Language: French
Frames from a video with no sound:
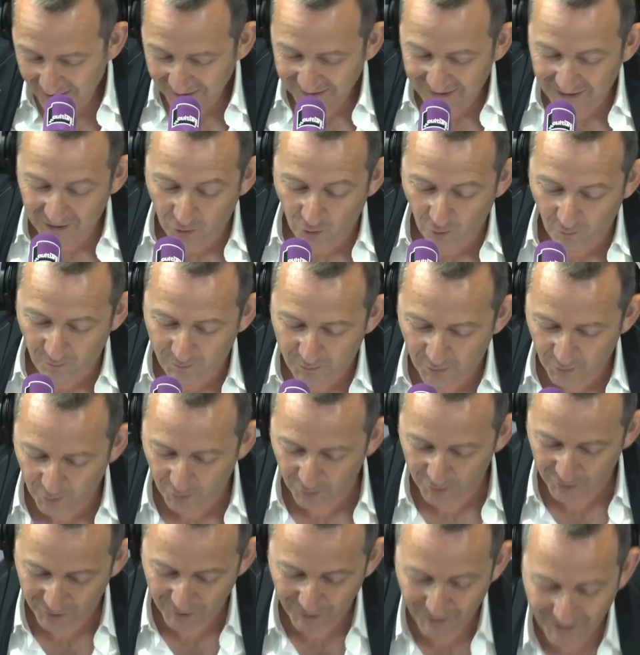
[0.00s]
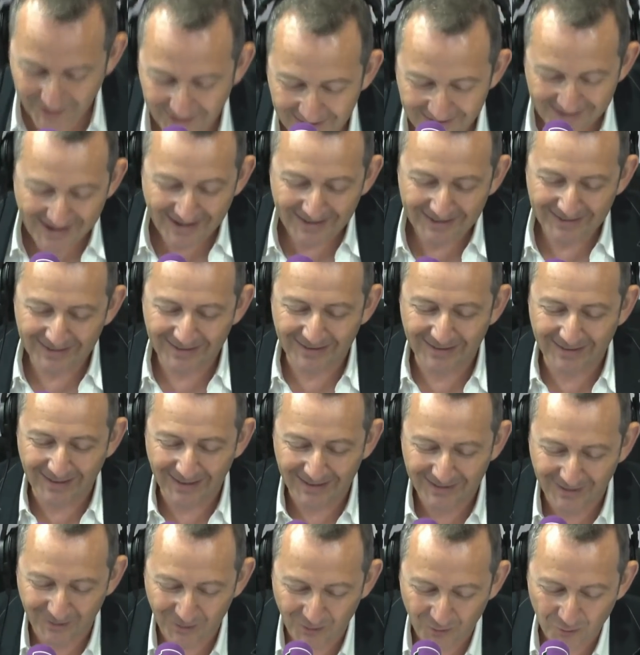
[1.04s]
qui composent la mmh.
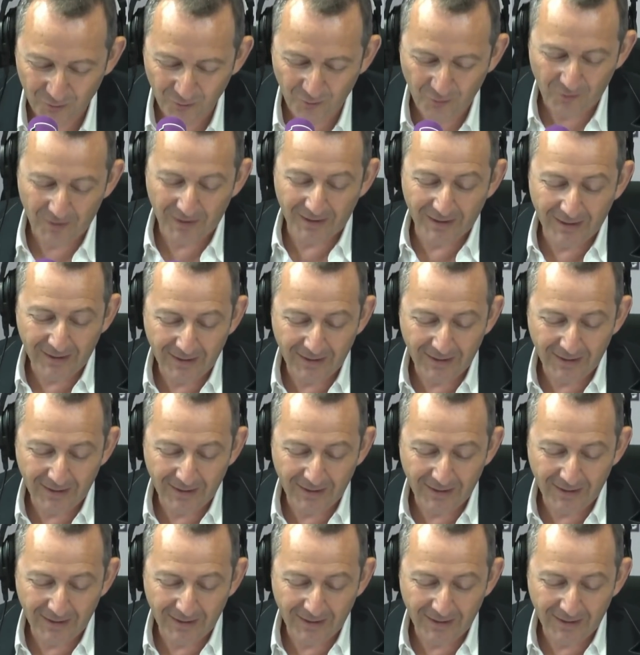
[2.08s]
station.